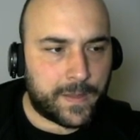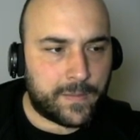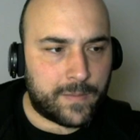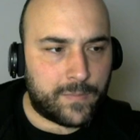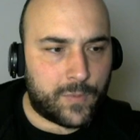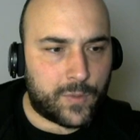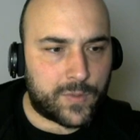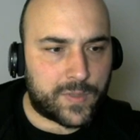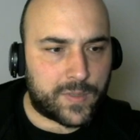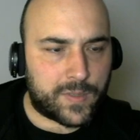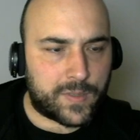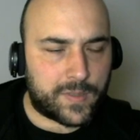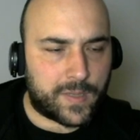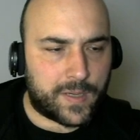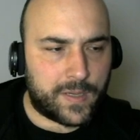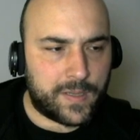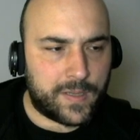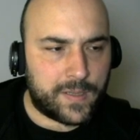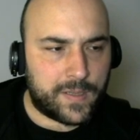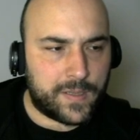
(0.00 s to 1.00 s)

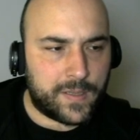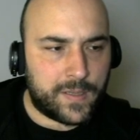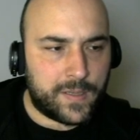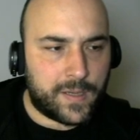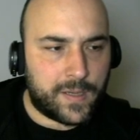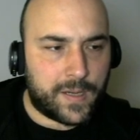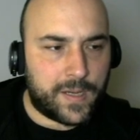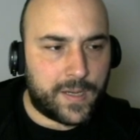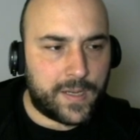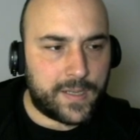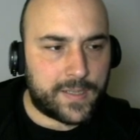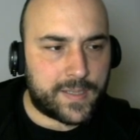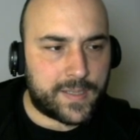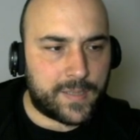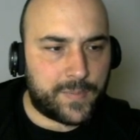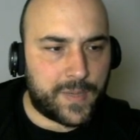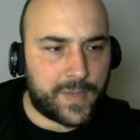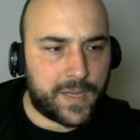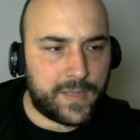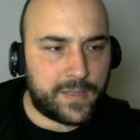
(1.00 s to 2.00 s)
Monster'da. Aa
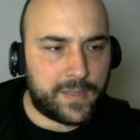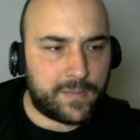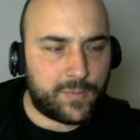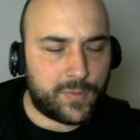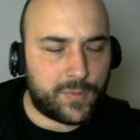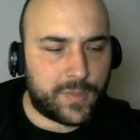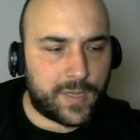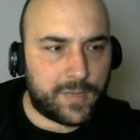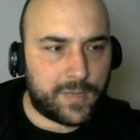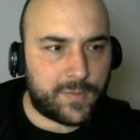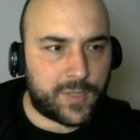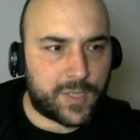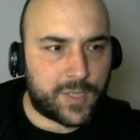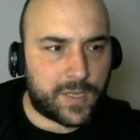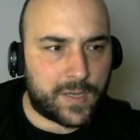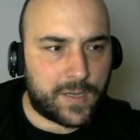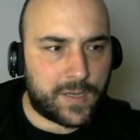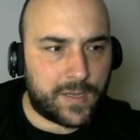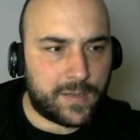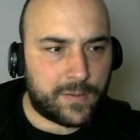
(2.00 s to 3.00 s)
Spider buradaymış
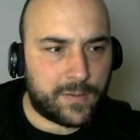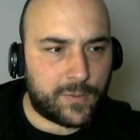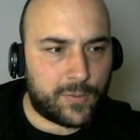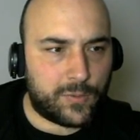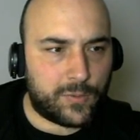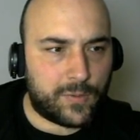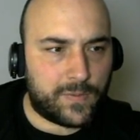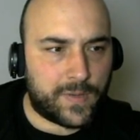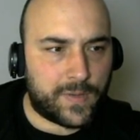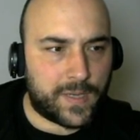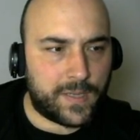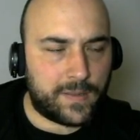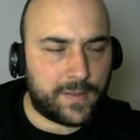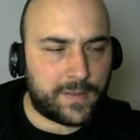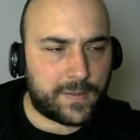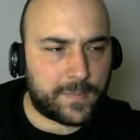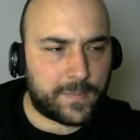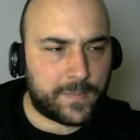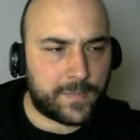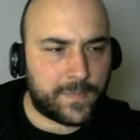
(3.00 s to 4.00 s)
ya. Auto fight.